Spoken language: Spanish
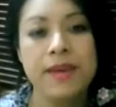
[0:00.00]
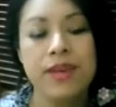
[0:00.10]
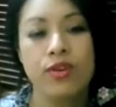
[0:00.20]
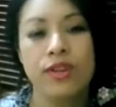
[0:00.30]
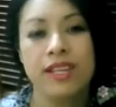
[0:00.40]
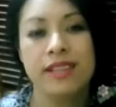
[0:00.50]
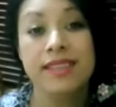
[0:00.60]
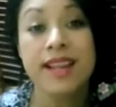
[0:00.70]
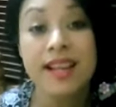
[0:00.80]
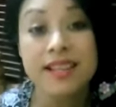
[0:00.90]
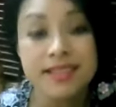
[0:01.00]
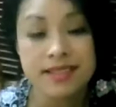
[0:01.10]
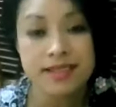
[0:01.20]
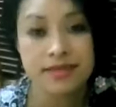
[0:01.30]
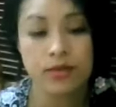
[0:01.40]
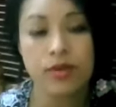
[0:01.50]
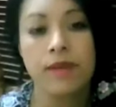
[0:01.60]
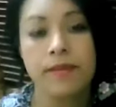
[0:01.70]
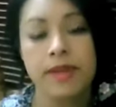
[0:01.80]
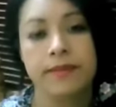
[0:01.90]
no hay pero ni tres,
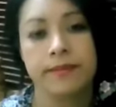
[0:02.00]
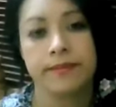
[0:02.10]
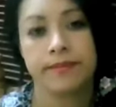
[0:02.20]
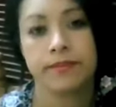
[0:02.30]
oigan bien,